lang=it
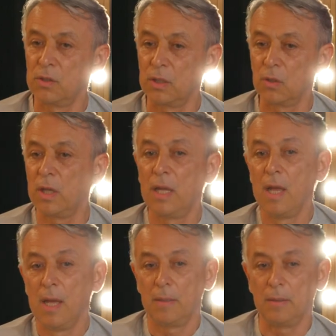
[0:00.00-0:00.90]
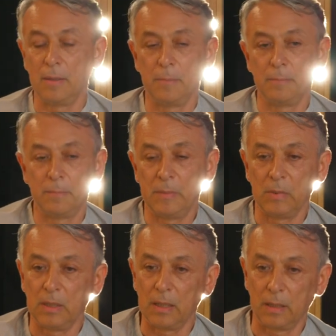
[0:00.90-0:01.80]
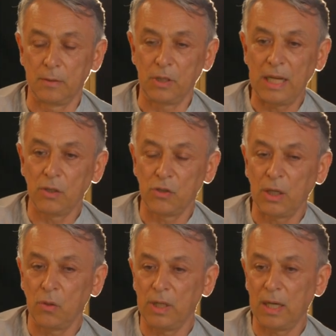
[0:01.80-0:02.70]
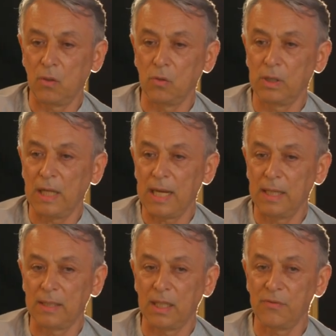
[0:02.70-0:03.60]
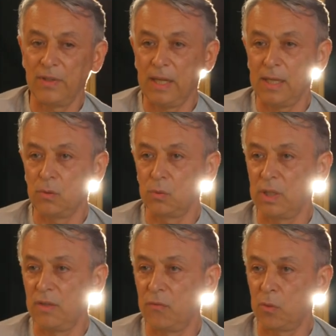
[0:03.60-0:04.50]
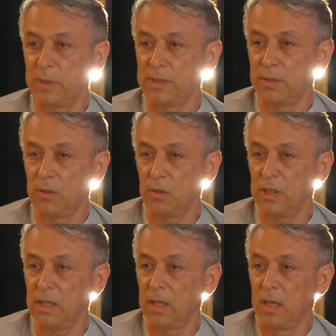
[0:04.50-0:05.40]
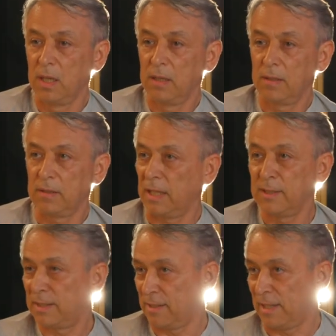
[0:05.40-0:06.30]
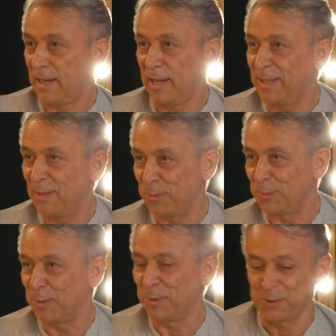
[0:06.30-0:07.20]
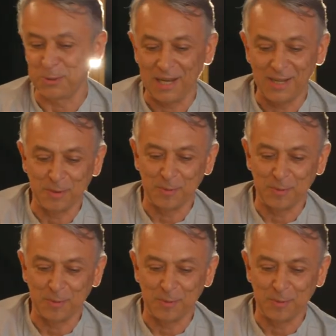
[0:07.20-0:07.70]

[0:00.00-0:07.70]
certo. Eh, ehm, cerco di raccontare, di trasferire tutte le informazioni senza segreti, appunto in questo caso